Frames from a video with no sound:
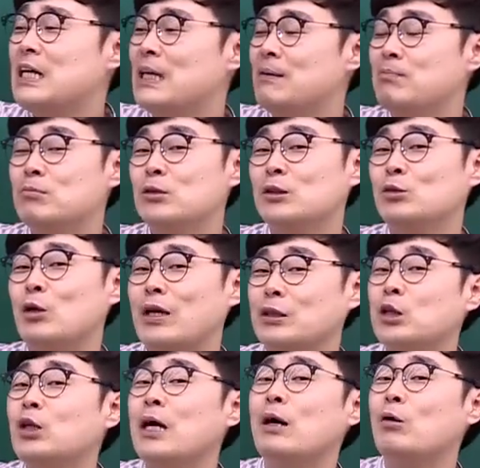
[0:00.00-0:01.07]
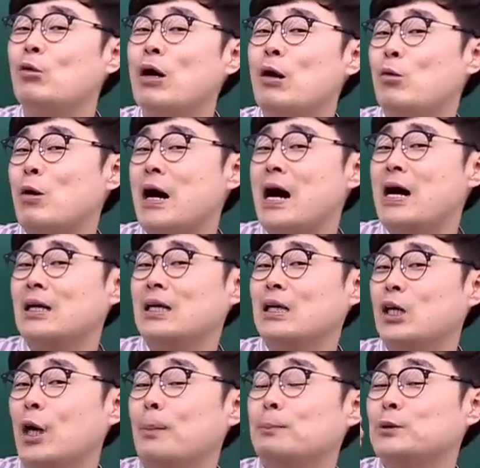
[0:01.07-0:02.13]
인문과 철학과 과학이
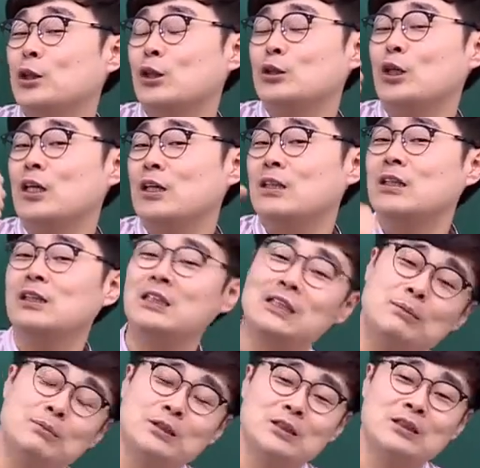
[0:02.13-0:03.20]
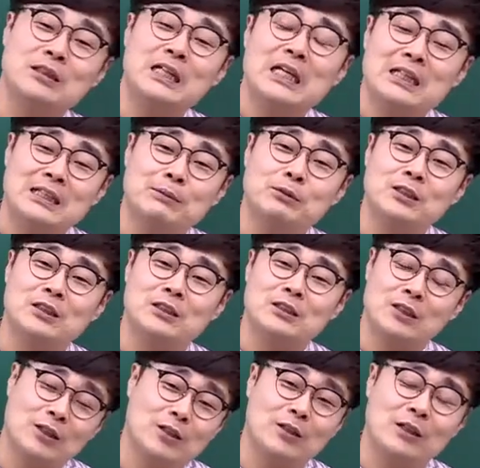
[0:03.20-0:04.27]
겹쳐져 있는 지문,
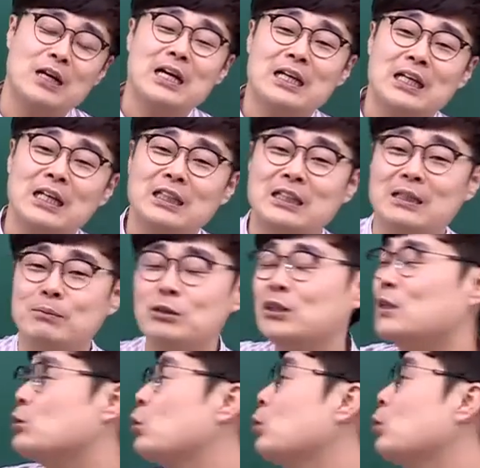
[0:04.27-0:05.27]
지문이었어요. 이 지문을